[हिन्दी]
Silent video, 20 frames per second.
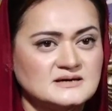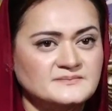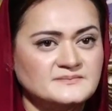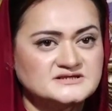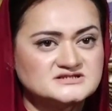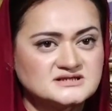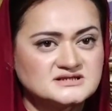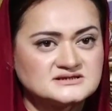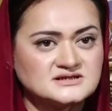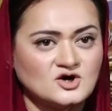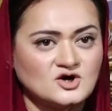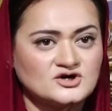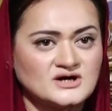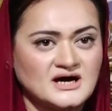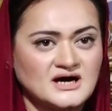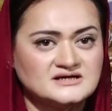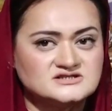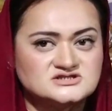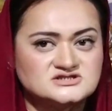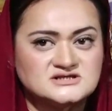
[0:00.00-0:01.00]
का बजट था और
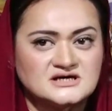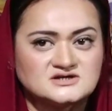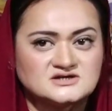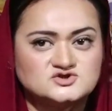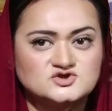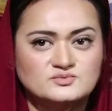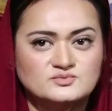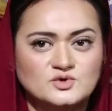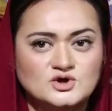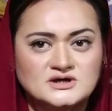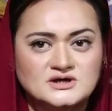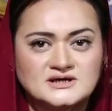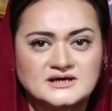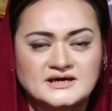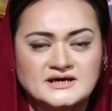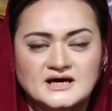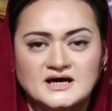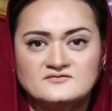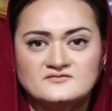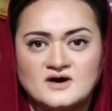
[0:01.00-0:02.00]
आज तक जो मुल्क के